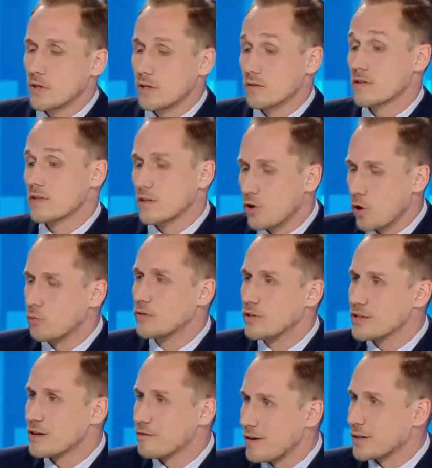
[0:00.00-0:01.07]
pieniądz tylko
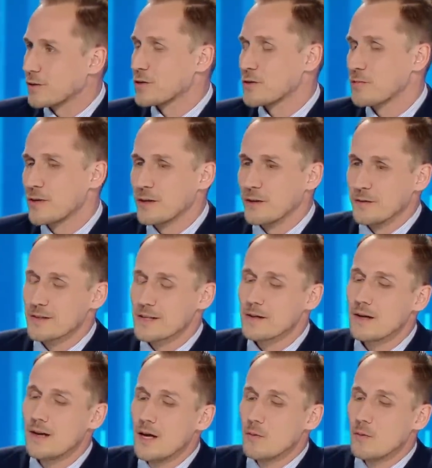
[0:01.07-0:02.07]
obniża wartość pieniądza.